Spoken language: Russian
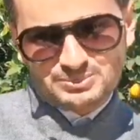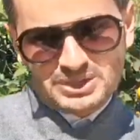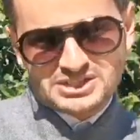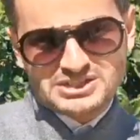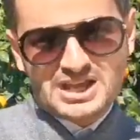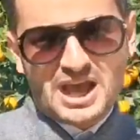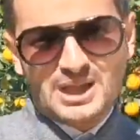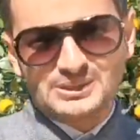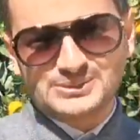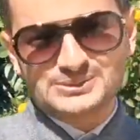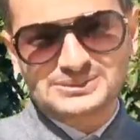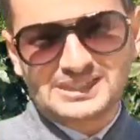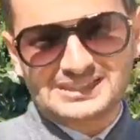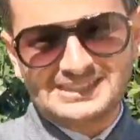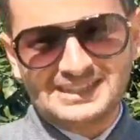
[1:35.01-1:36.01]

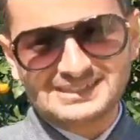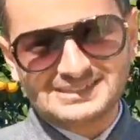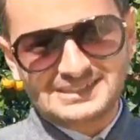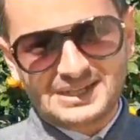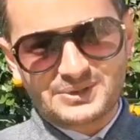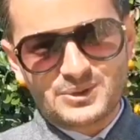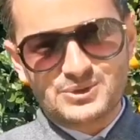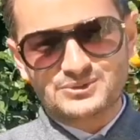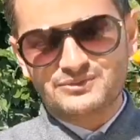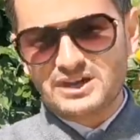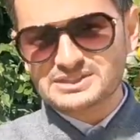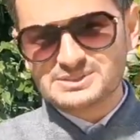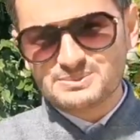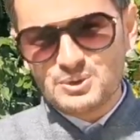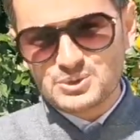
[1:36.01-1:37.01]
пожалуйста, есть такой
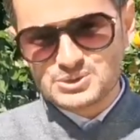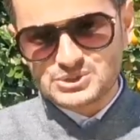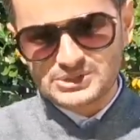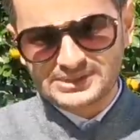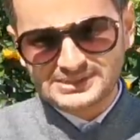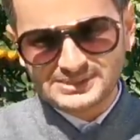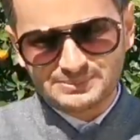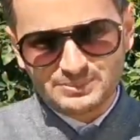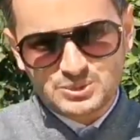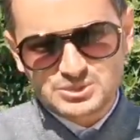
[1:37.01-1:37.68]
возможность,